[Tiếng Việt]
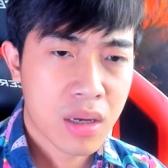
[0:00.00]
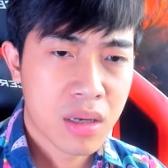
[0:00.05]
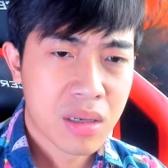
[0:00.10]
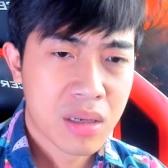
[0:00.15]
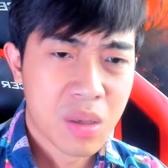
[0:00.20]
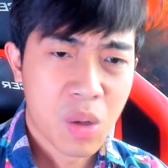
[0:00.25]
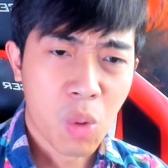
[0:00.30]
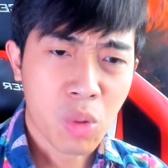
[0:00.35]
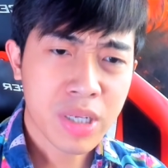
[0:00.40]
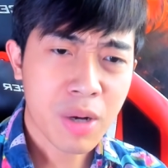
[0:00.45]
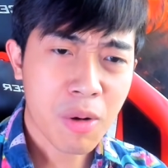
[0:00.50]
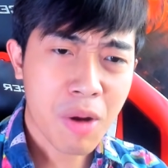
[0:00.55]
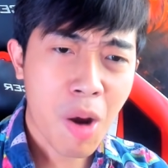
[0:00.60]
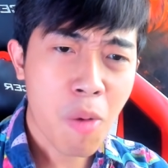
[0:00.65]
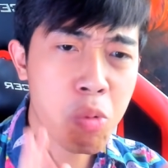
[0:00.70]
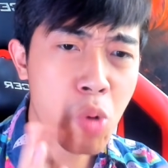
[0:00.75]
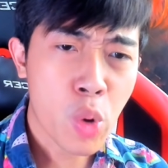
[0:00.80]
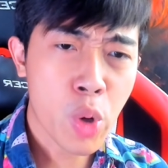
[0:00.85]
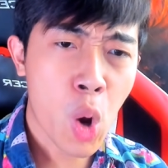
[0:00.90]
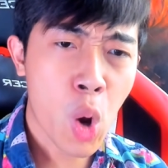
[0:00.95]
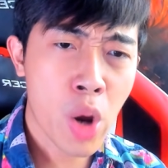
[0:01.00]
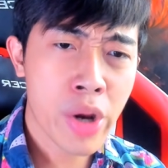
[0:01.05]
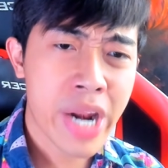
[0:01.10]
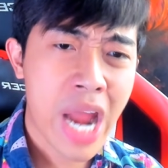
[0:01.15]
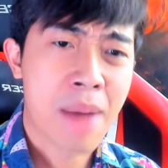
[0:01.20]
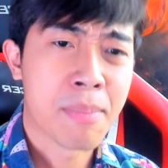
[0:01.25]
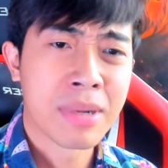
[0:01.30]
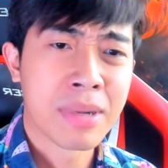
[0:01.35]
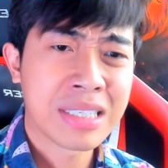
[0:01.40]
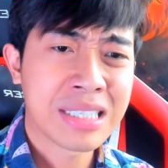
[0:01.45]
Ủa sao không có đôi
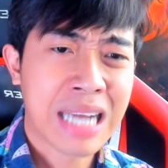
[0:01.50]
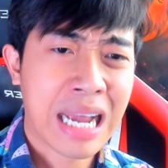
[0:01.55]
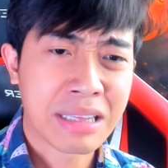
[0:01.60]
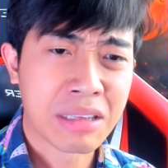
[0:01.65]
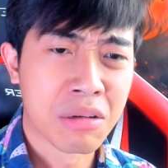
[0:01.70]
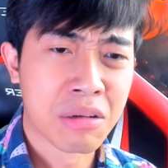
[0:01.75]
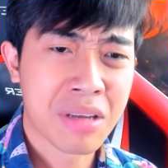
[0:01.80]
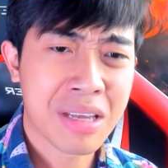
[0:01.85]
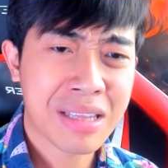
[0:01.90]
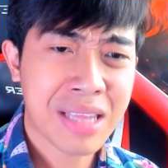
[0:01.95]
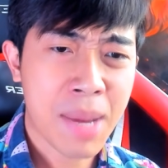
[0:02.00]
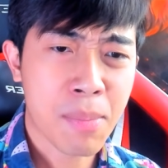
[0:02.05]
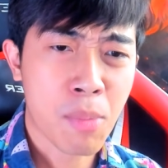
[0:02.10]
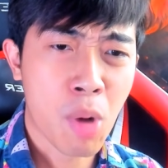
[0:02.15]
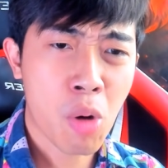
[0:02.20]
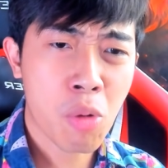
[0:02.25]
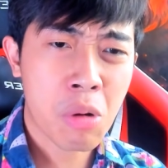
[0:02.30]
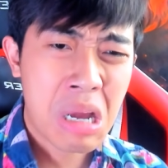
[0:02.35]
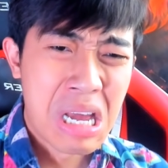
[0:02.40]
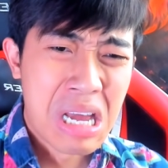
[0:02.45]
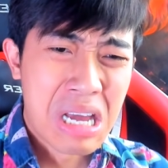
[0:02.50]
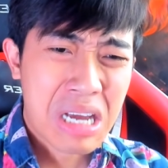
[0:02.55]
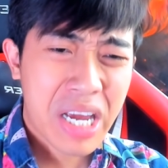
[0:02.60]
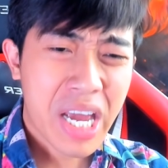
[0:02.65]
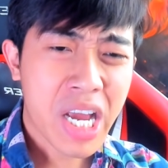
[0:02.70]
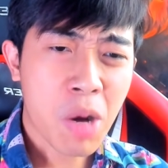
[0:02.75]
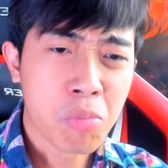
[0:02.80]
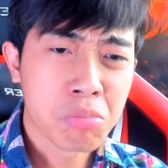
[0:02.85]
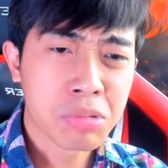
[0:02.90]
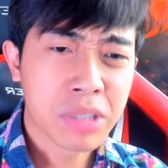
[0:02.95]
nào mà nó sạch được vậy ta bộ? Cái
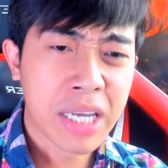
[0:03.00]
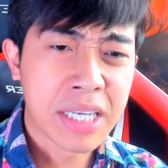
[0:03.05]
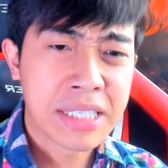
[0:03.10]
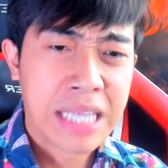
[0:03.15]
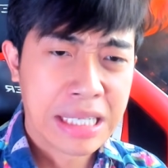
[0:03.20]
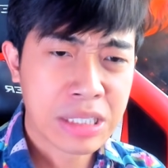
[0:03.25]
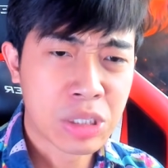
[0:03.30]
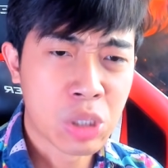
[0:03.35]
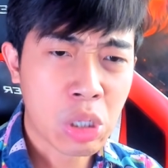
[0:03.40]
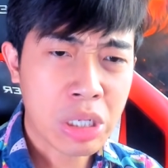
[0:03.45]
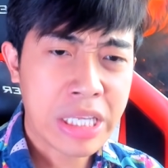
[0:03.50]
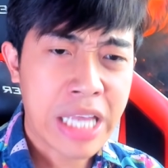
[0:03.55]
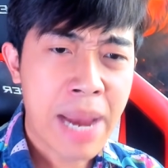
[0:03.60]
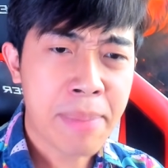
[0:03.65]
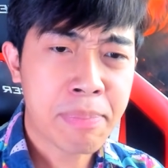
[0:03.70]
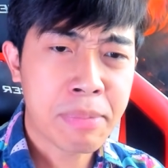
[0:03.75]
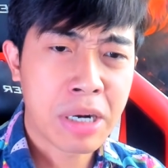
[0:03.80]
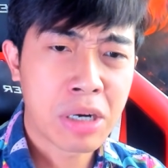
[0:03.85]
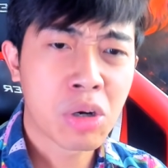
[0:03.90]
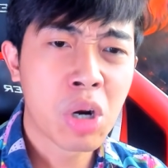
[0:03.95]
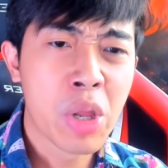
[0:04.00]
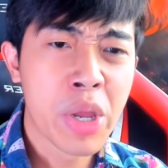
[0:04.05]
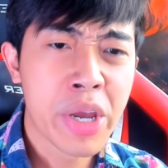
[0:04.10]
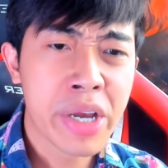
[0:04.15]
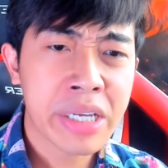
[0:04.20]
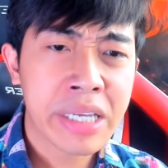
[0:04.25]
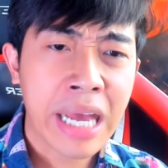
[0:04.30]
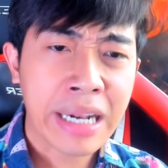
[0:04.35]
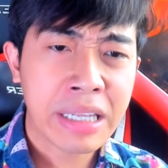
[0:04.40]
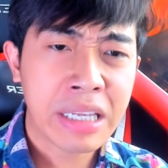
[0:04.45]
công ty sản xuất dép này nó
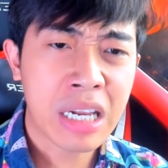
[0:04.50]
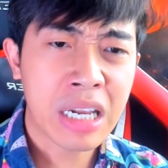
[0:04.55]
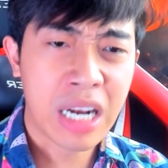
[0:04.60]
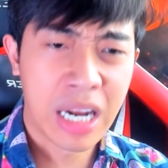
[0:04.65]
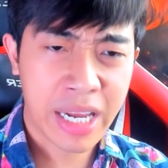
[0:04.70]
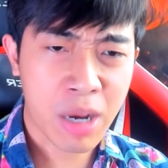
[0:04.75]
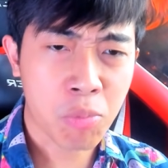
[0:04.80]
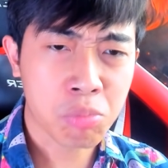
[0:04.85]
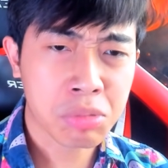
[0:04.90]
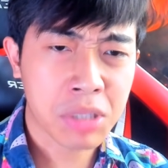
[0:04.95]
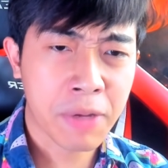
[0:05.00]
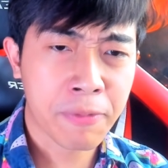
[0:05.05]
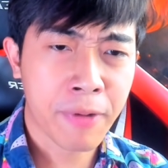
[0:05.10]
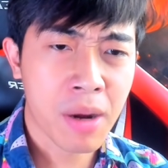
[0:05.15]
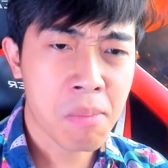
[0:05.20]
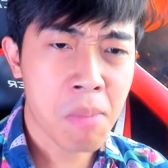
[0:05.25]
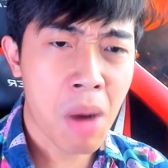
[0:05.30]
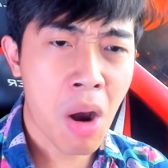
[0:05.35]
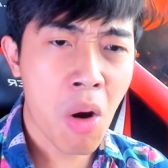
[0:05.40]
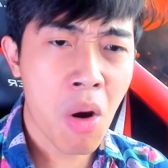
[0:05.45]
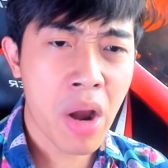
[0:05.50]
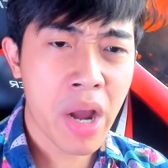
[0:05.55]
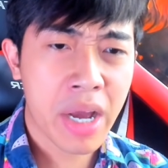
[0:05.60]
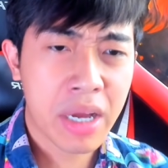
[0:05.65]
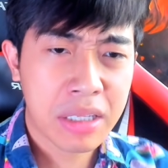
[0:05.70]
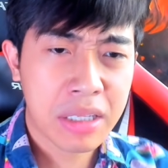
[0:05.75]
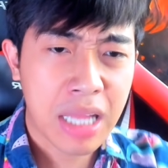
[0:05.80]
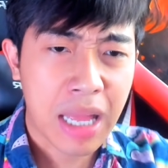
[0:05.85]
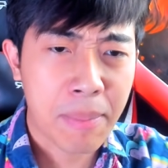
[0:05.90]
liên danh với lại công ty phân bón hay làm